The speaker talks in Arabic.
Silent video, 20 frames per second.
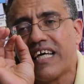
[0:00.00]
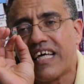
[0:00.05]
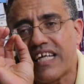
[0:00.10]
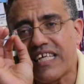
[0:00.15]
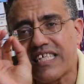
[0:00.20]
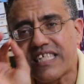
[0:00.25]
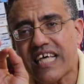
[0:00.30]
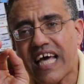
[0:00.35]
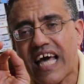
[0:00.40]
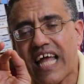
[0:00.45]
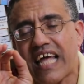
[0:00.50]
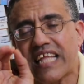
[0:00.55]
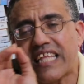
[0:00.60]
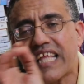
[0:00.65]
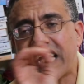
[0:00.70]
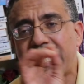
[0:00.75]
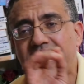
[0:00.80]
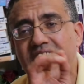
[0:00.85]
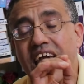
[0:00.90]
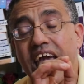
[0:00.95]

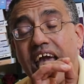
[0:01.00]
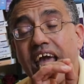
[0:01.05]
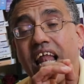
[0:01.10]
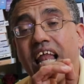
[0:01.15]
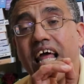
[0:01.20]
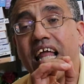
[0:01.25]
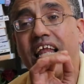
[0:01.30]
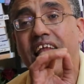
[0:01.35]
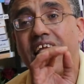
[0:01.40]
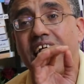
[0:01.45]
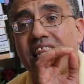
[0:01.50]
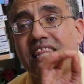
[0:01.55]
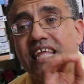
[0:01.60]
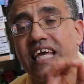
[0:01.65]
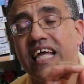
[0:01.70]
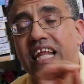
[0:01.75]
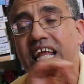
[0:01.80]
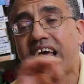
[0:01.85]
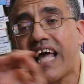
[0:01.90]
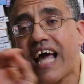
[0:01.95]
رسالة إلى
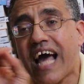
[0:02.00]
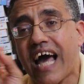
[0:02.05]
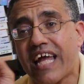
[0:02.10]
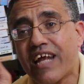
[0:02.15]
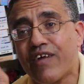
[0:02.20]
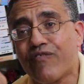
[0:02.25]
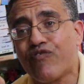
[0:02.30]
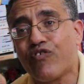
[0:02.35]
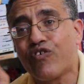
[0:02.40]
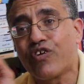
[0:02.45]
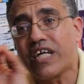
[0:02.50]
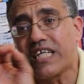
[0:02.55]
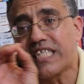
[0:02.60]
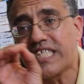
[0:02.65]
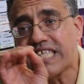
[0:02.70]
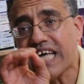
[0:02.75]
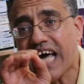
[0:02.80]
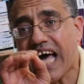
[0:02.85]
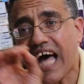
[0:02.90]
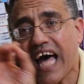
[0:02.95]
الذين يعرفون
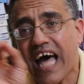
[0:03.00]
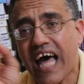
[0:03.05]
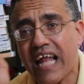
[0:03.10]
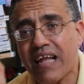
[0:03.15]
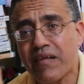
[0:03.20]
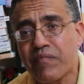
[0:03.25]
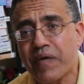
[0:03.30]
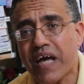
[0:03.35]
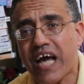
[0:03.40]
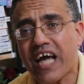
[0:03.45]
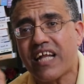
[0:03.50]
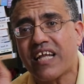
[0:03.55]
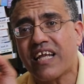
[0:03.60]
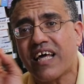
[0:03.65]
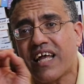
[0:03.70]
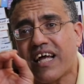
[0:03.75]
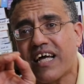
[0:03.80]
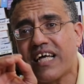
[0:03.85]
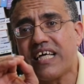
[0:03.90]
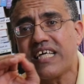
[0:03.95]
السحال بأن
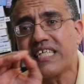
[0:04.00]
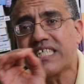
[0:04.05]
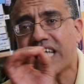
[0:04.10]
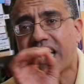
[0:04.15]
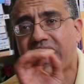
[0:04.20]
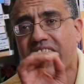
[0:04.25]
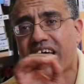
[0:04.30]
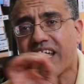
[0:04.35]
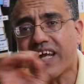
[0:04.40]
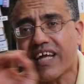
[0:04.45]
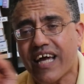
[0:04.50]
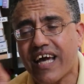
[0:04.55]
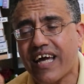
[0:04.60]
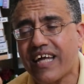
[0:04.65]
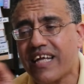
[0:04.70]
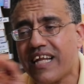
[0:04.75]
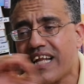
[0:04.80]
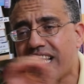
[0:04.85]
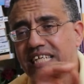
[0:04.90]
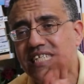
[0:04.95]
رئيس
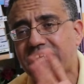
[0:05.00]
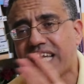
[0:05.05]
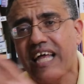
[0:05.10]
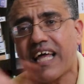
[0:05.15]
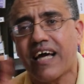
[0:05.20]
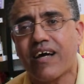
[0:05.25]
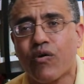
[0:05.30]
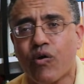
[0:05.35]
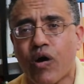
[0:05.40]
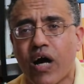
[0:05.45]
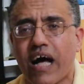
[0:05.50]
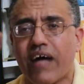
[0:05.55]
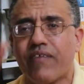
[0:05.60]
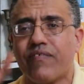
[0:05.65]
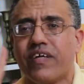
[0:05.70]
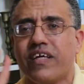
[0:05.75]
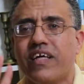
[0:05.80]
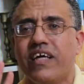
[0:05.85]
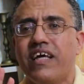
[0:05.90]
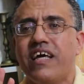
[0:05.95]
الأركان لا زال
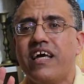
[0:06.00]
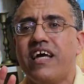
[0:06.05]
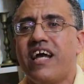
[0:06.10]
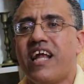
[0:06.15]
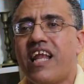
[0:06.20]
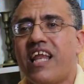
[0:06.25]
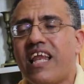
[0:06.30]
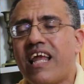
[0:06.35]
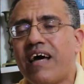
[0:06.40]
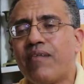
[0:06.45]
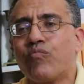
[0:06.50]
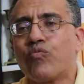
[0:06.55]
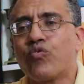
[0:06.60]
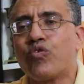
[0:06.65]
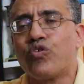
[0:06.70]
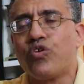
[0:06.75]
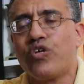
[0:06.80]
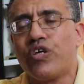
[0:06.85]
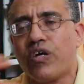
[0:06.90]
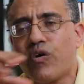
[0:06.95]
كوخافي
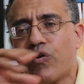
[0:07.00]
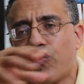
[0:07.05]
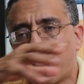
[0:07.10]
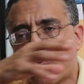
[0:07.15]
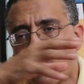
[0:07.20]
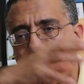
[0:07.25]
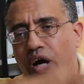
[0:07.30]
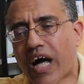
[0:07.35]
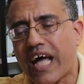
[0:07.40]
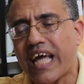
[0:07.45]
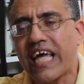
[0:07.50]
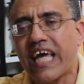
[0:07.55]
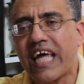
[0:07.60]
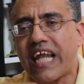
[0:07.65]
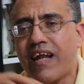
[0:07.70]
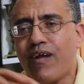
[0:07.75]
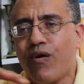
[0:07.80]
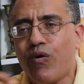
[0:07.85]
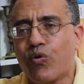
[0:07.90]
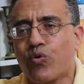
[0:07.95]
لم
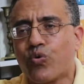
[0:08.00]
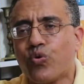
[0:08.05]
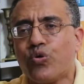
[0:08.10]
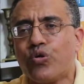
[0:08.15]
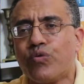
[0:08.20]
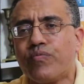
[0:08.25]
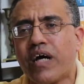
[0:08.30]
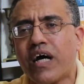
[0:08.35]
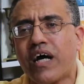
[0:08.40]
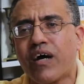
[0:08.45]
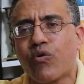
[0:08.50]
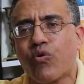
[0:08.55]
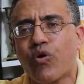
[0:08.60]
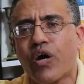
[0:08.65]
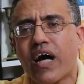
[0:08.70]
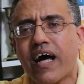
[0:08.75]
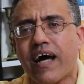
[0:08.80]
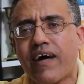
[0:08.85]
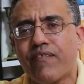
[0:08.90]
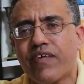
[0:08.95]
تغير الحكومة
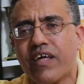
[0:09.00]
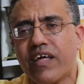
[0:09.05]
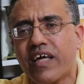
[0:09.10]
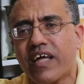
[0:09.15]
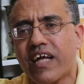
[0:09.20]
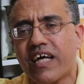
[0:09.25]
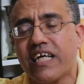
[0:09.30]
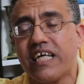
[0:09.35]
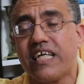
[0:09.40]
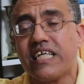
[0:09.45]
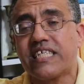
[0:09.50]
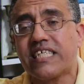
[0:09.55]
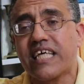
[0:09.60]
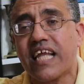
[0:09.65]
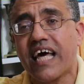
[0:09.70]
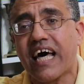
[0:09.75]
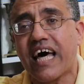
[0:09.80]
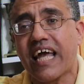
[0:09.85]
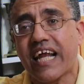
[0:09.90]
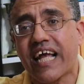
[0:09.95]
كوخافي رئيس
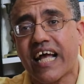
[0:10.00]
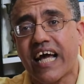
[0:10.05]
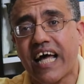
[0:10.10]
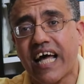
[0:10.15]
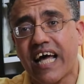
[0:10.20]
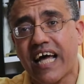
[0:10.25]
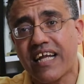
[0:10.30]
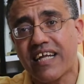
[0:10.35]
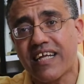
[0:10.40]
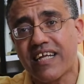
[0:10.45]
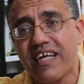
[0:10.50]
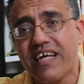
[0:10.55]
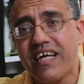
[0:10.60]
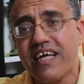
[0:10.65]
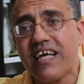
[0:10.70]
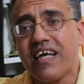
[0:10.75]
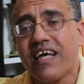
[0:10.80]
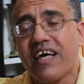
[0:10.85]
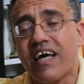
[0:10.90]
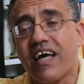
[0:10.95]
الأركان
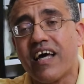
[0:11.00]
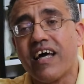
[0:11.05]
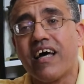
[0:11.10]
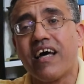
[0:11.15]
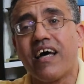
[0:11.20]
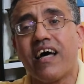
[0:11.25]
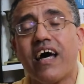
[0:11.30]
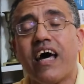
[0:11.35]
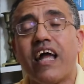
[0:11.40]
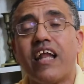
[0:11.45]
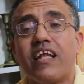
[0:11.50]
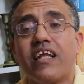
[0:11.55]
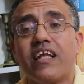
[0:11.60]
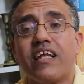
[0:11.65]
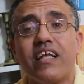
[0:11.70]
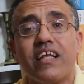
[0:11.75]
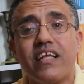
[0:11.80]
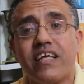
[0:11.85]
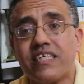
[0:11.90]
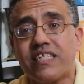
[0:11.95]
آه،
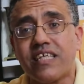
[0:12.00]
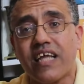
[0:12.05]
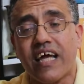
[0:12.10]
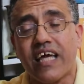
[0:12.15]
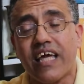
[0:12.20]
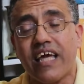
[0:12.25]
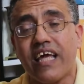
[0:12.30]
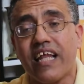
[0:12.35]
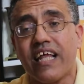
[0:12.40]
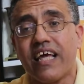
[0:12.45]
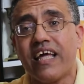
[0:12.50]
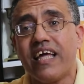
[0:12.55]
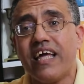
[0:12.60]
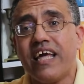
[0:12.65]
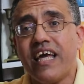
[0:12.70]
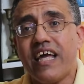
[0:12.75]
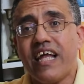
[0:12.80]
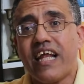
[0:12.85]
الإسرائيلي